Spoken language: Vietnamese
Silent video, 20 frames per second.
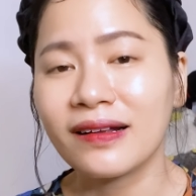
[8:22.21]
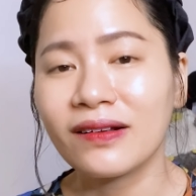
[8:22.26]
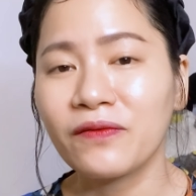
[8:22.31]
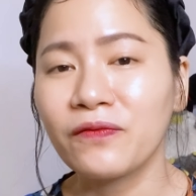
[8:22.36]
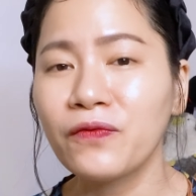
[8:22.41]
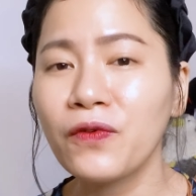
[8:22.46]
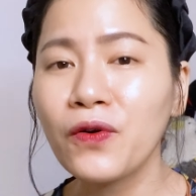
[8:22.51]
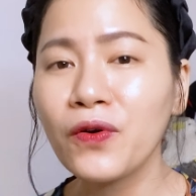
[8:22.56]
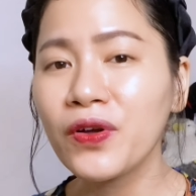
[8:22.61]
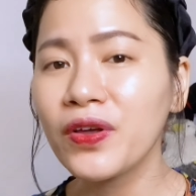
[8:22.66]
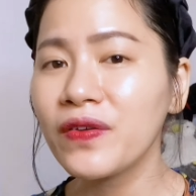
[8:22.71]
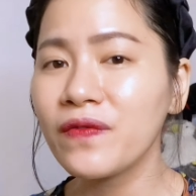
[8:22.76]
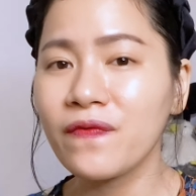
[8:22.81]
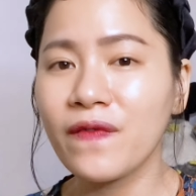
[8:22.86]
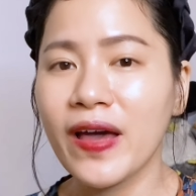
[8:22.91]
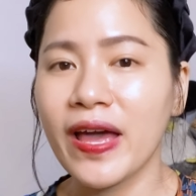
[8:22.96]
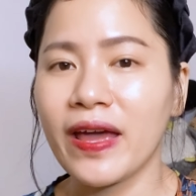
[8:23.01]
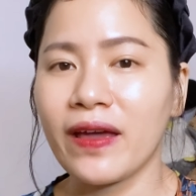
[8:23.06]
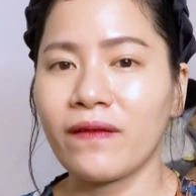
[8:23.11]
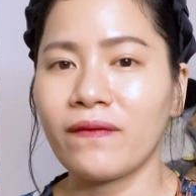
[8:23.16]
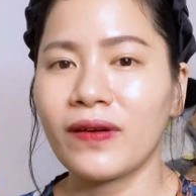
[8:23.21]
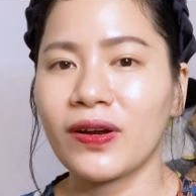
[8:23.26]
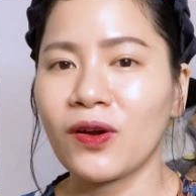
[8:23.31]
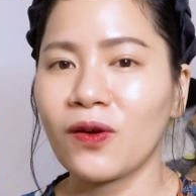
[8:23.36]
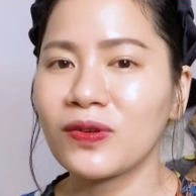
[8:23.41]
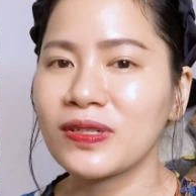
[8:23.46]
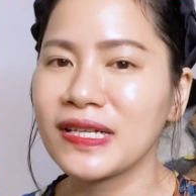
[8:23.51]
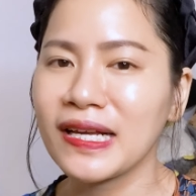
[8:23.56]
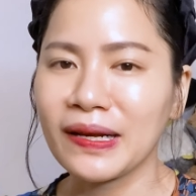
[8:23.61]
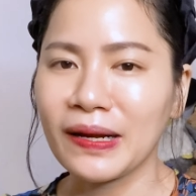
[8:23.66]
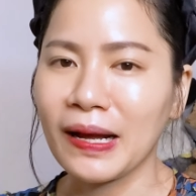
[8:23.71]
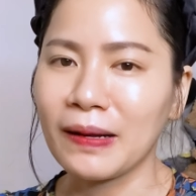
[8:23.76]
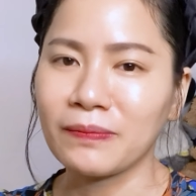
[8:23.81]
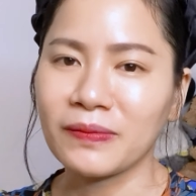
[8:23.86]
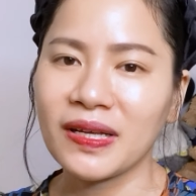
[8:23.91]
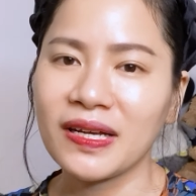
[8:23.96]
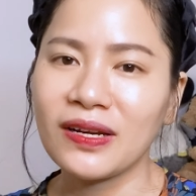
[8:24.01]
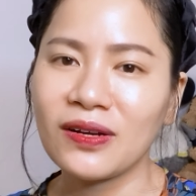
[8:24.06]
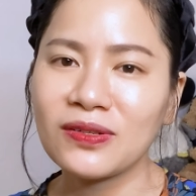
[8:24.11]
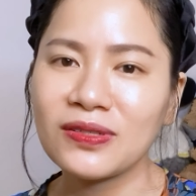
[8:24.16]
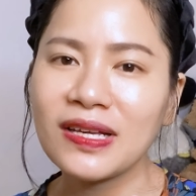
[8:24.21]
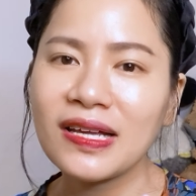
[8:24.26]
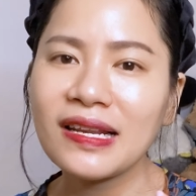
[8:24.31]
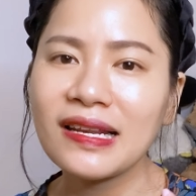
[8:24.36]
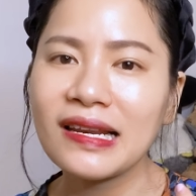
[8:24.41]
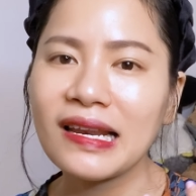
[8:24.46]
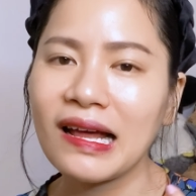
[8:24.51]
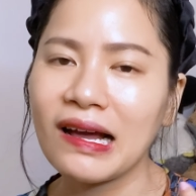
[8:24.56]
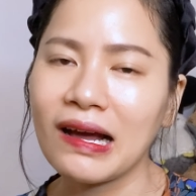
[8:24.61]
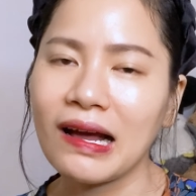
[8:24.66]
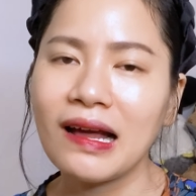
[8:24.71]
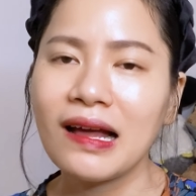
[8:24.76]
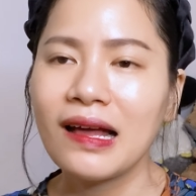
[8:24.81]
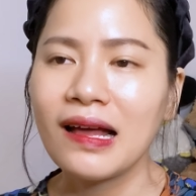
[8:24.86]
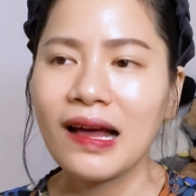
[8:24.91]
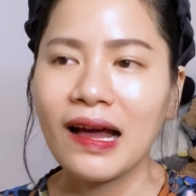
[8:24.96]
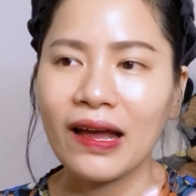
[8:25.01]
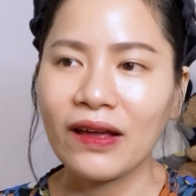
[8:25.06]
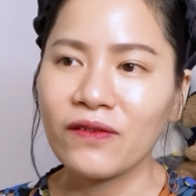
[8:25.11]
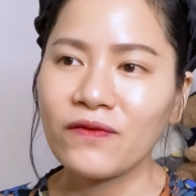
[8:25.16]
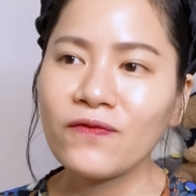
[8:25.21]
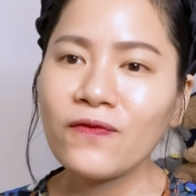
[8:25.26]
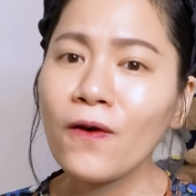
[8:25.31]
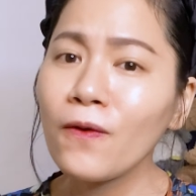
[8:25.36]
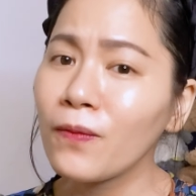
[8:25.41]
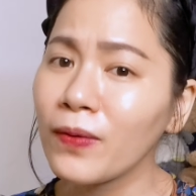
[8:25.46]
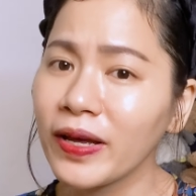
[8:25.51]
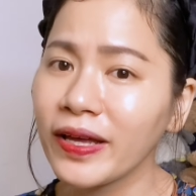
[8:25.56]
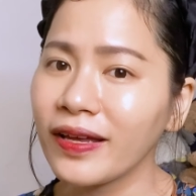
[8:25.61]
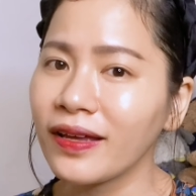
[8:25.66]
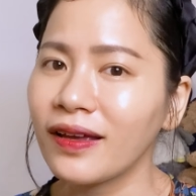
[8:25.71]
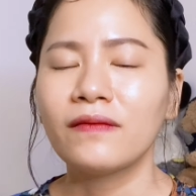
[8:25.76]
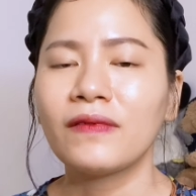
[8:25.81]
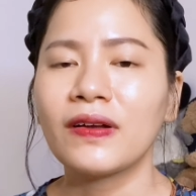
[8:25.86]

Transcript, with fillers: vui vẻ và nó sẽ cảm thấy nó rất là hạnh phúc ý,